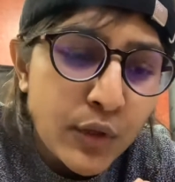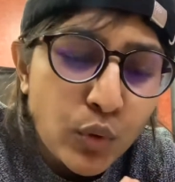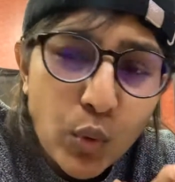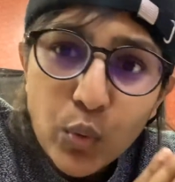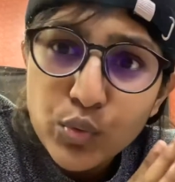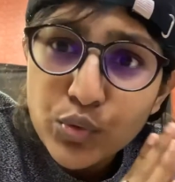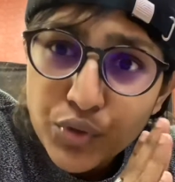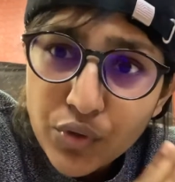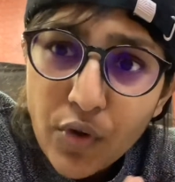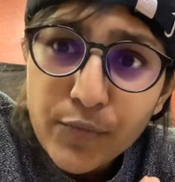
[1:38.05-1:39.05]
तो
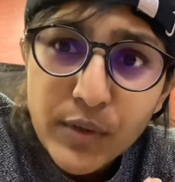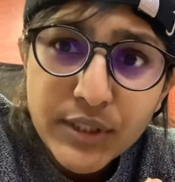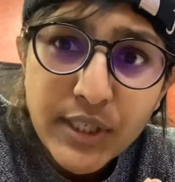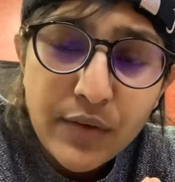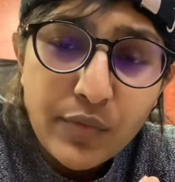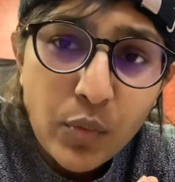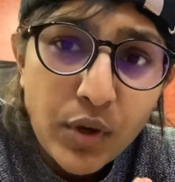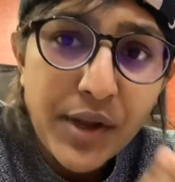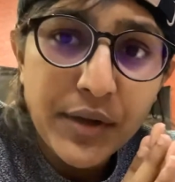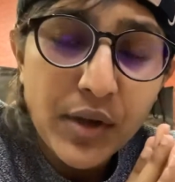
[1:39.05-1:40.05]
स्विचिंग ऑफ माई सेल
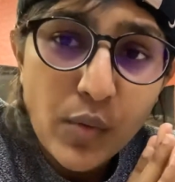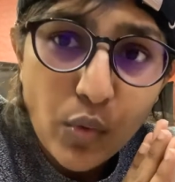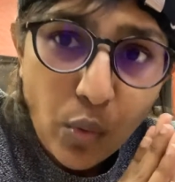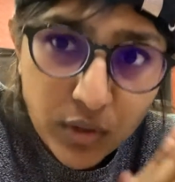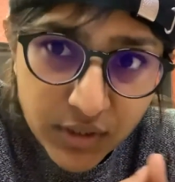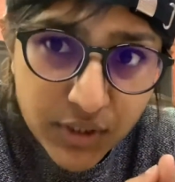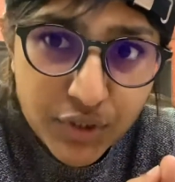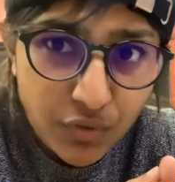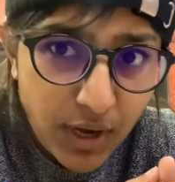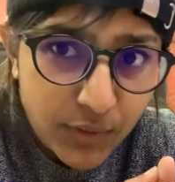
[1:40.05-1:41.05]
फोन कटिंग आउट ऑल दी
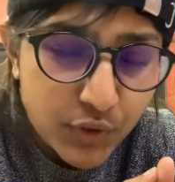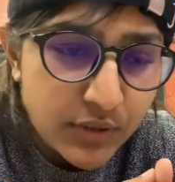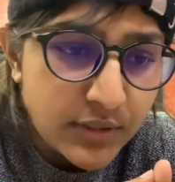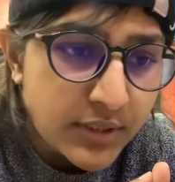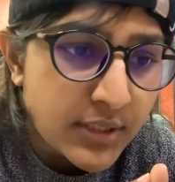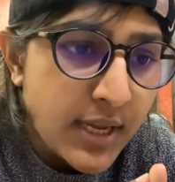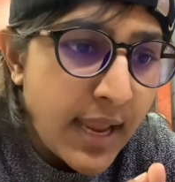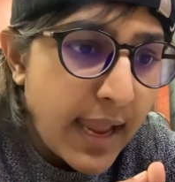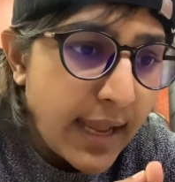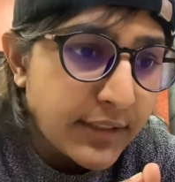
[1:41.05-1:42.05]
डिस्ट्रैक्शन
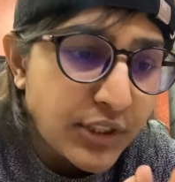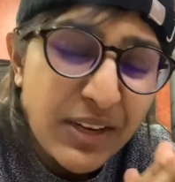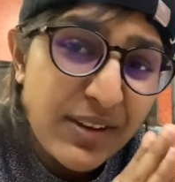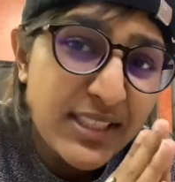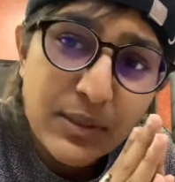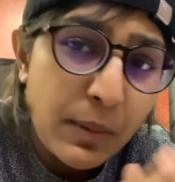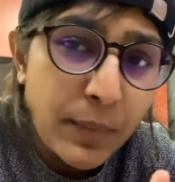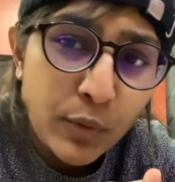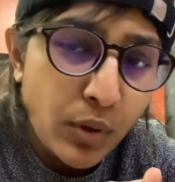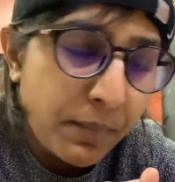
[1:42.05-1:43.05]
एंड चाहे वैसे मैं
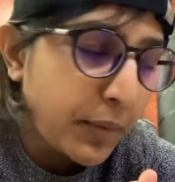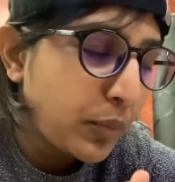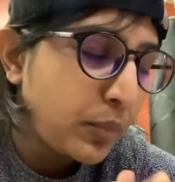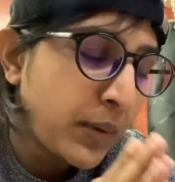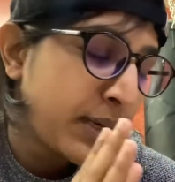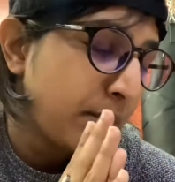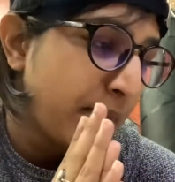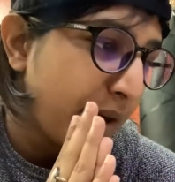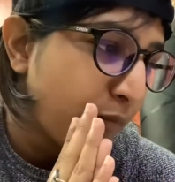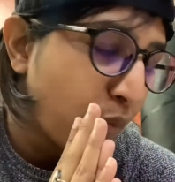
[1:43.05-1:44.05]
पढ़ू ना पढ़ूँ बट
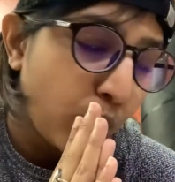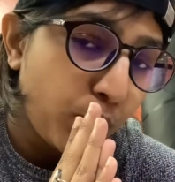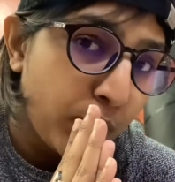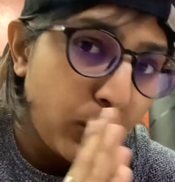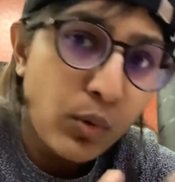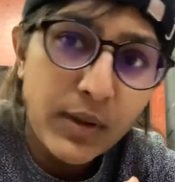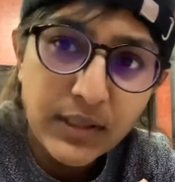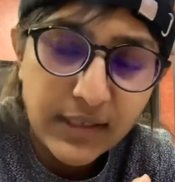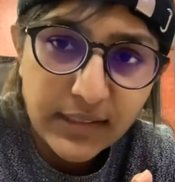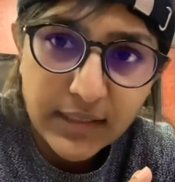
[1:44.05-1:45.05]
मैंने फ़ोन बिल्कुल
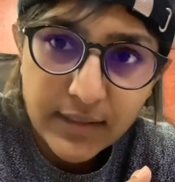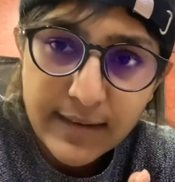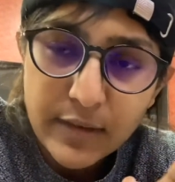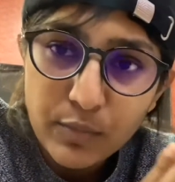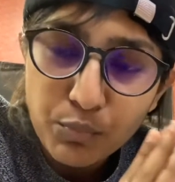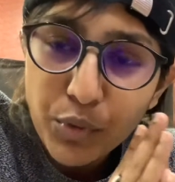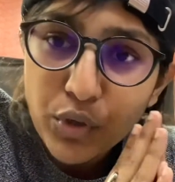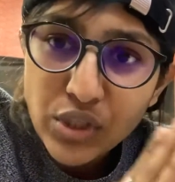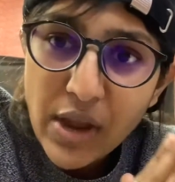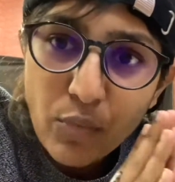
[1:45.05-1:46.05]
बंद कर दिया था
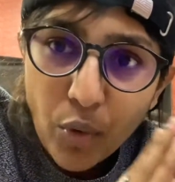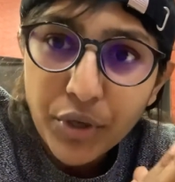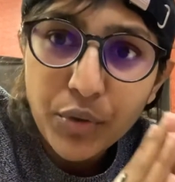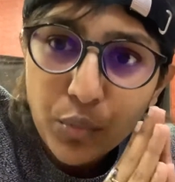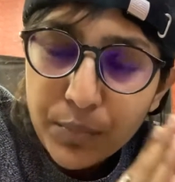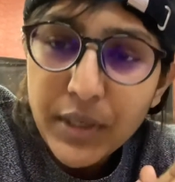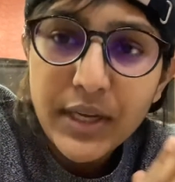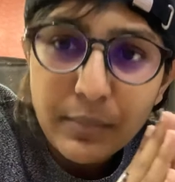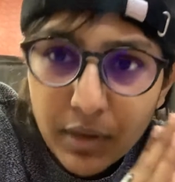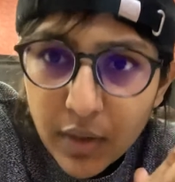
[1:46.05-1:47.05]
बिकॉज आई वॉन्टेड टू बी
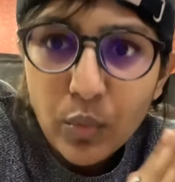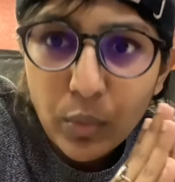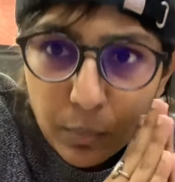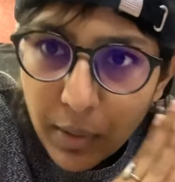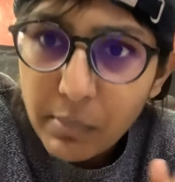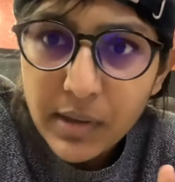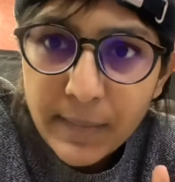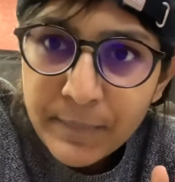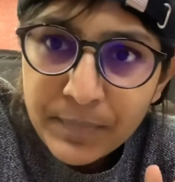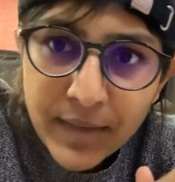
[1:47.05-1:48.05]
इन माई ओन बबल
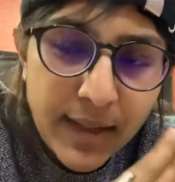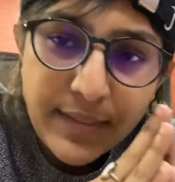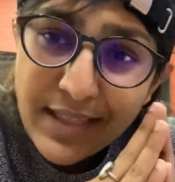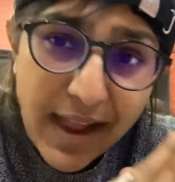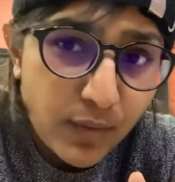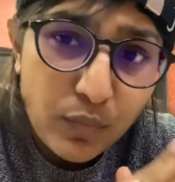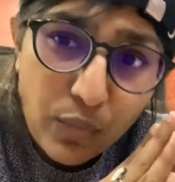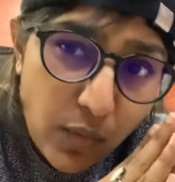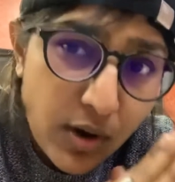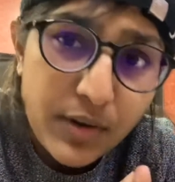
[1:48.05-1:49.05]
एंड दैट
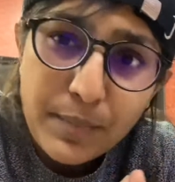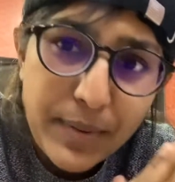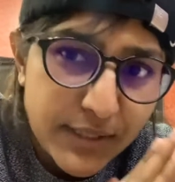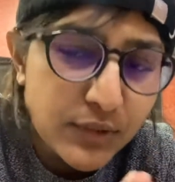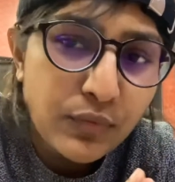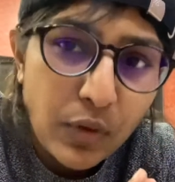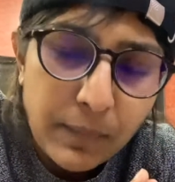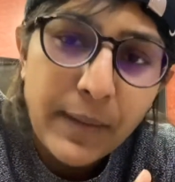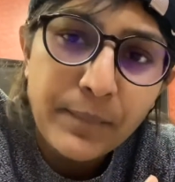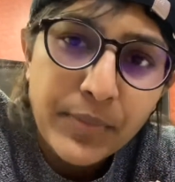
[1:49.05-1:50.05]
वर्कड बेस्ट फॉर
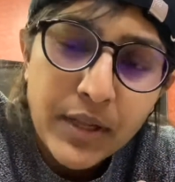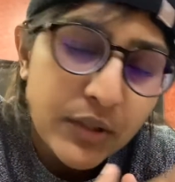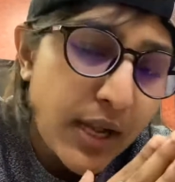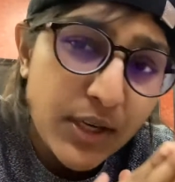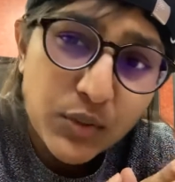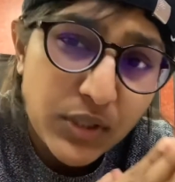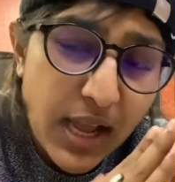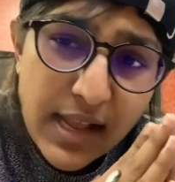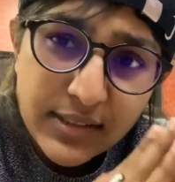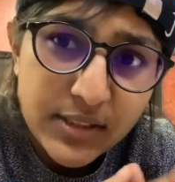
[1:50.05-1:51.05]
मी दैट इज वट
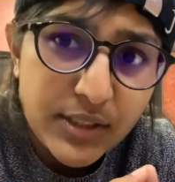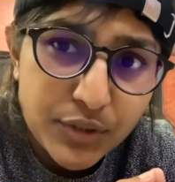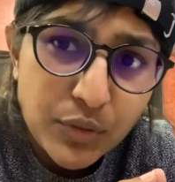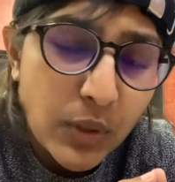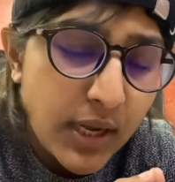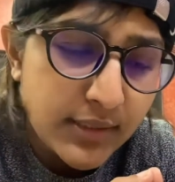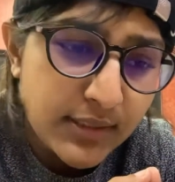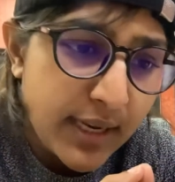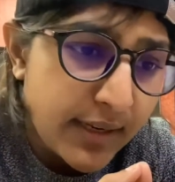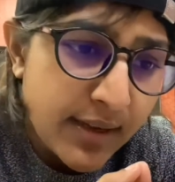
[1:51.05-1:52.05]
आई एल सजेस्ट यू गाइज
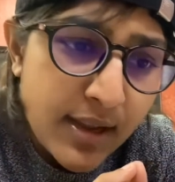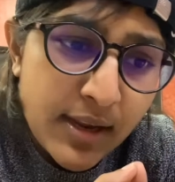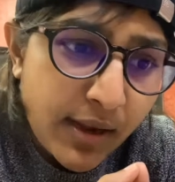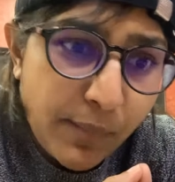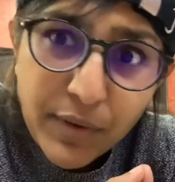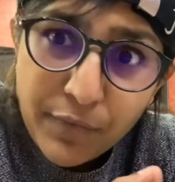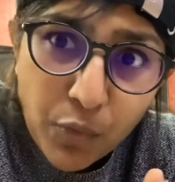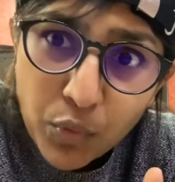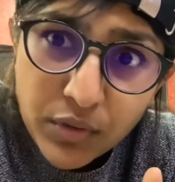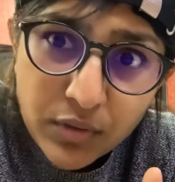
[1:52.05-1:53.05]
लाइक कमिंग
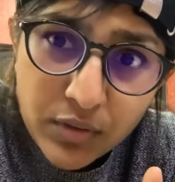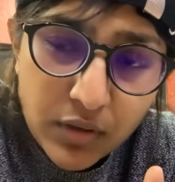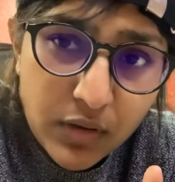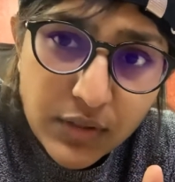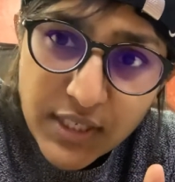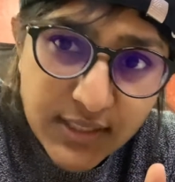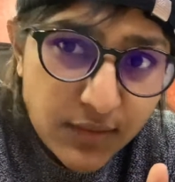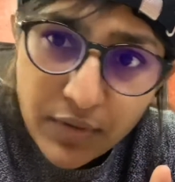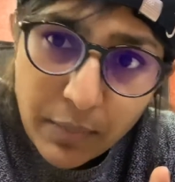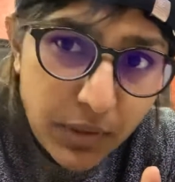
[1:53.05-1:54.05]
फोर्थ जैसी
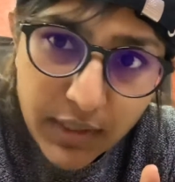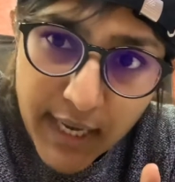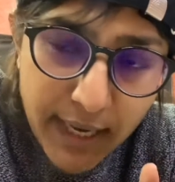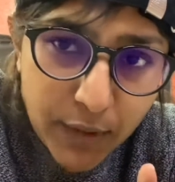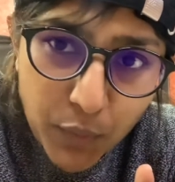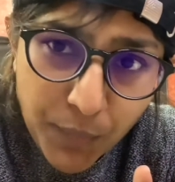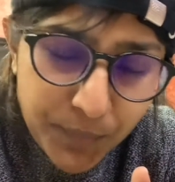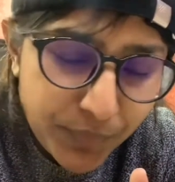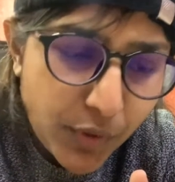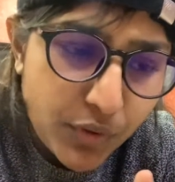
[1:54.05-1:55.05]
फेब्रवरी एंड हो
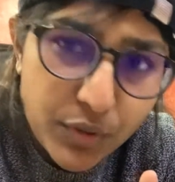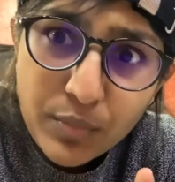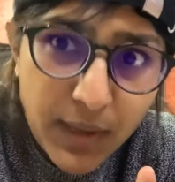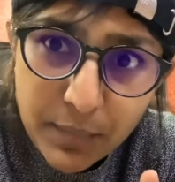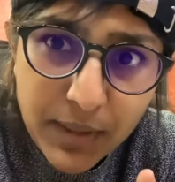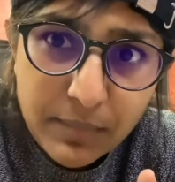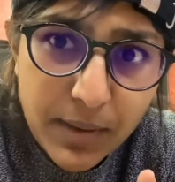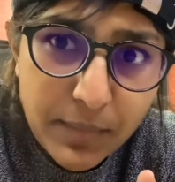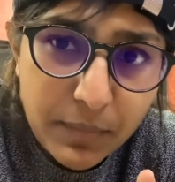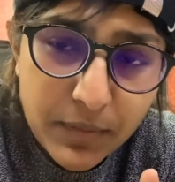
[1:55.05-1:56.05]
क्योंकि तुम्हारे मे
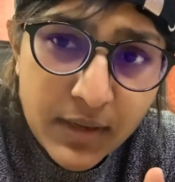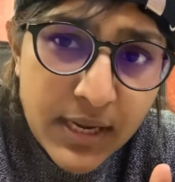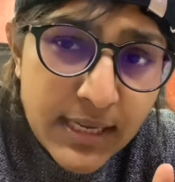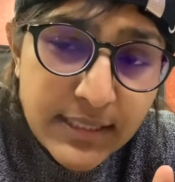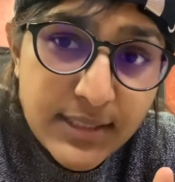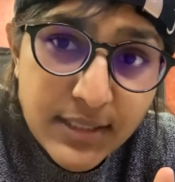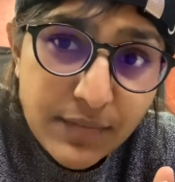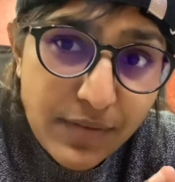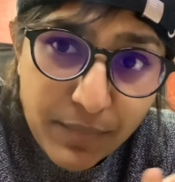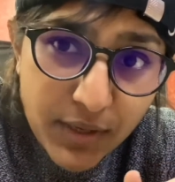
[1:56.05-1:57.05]
में पेपर जैसी
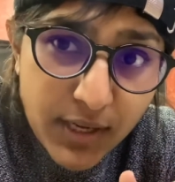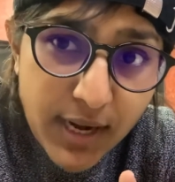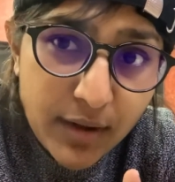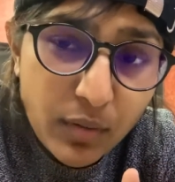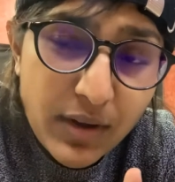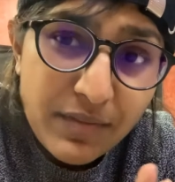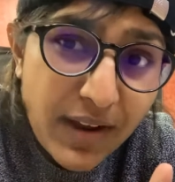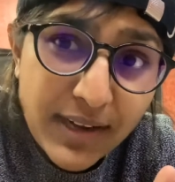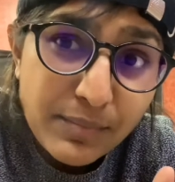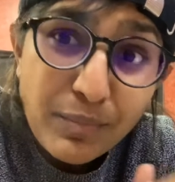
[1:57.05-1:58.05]
फेब्रवरी एंड हो
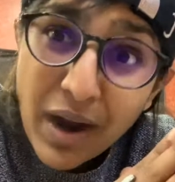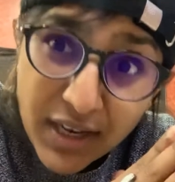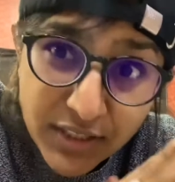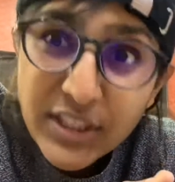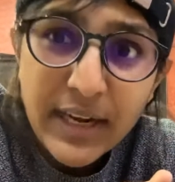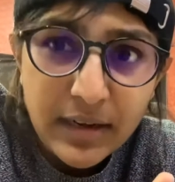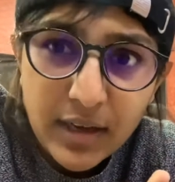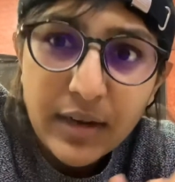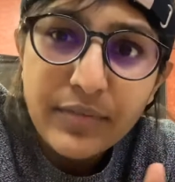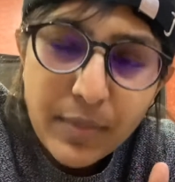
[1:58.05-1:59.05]
इनफैक्ट मार्च एंड
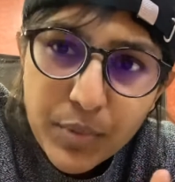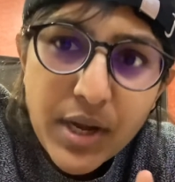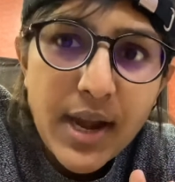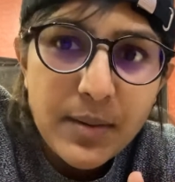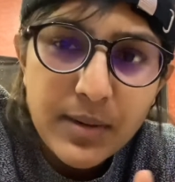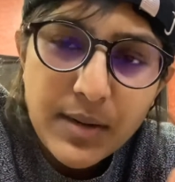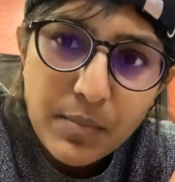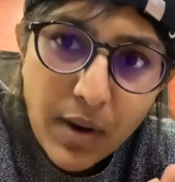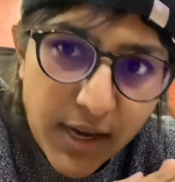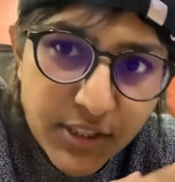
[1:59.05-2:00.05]
अगर फेब्रवरी एंड भी नहीं
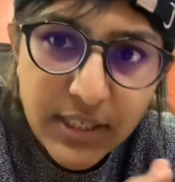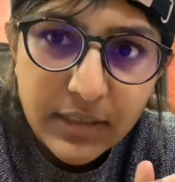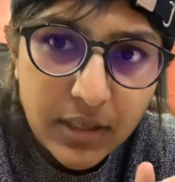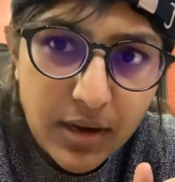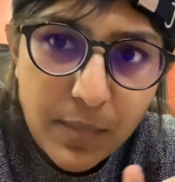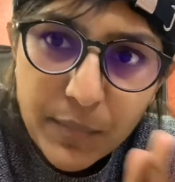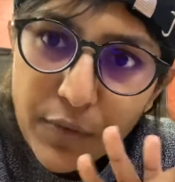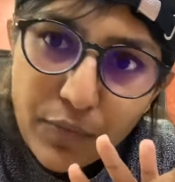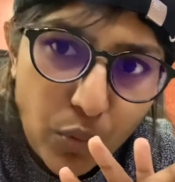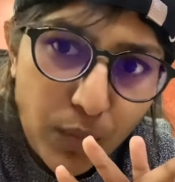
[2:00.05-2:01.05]
मार्च एंड तक अपना
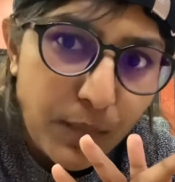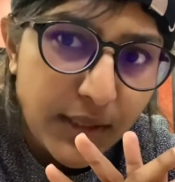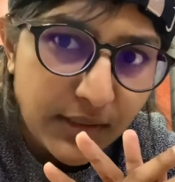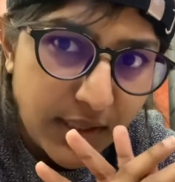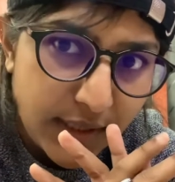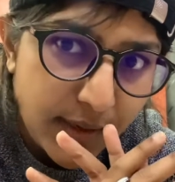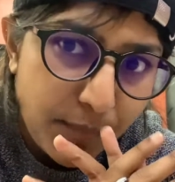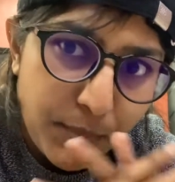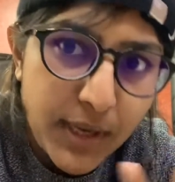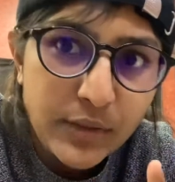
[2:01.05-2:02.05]
फ़ोन बंद करके
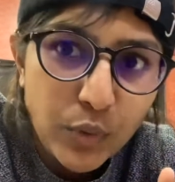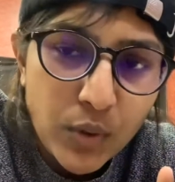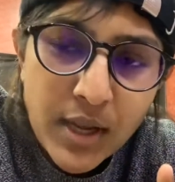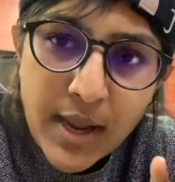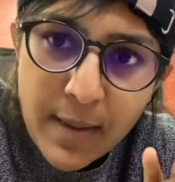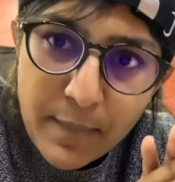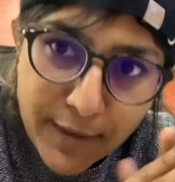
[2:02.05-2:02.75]
फेंक दो मैं